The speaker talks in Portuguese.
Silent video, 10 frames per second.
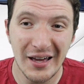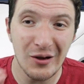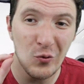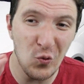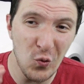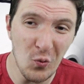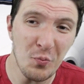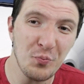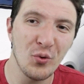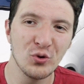é
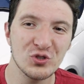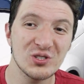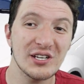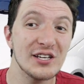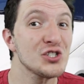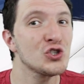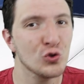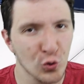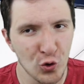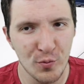1.6
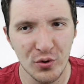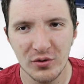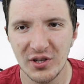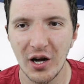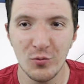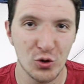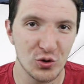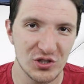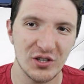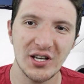turbo, tá? Um
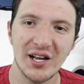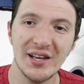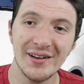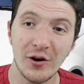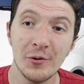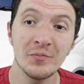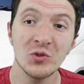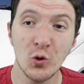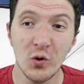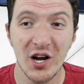motorzinho até que legal,
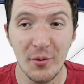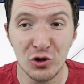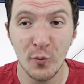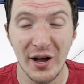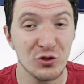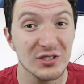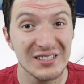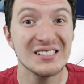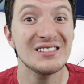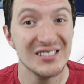com câmbio automático
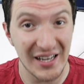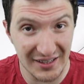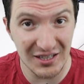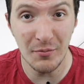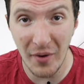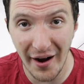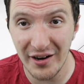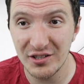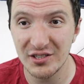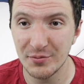de 7
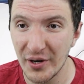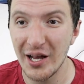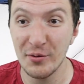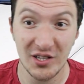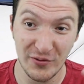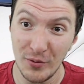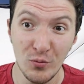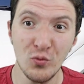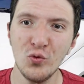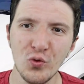marchas. Para época estava
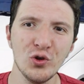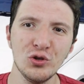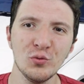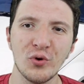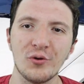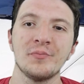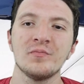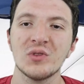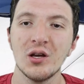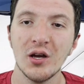muito bom.
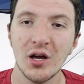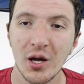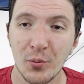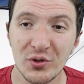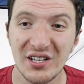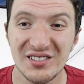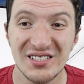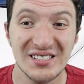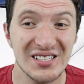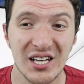Potência
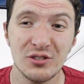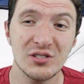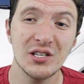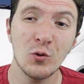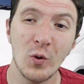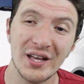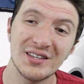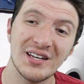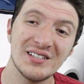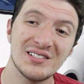de
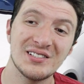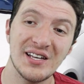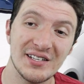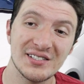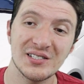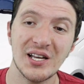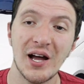156